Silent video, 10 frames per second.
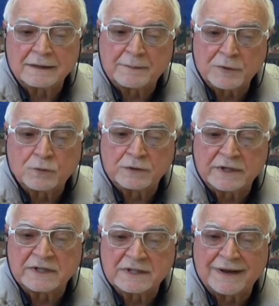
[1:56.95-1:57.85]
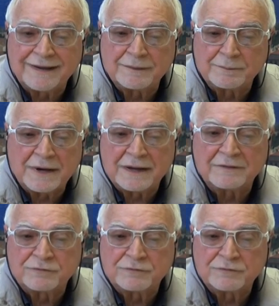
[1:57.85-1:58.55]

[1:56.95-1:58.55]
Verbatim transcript: la peculiarità elbana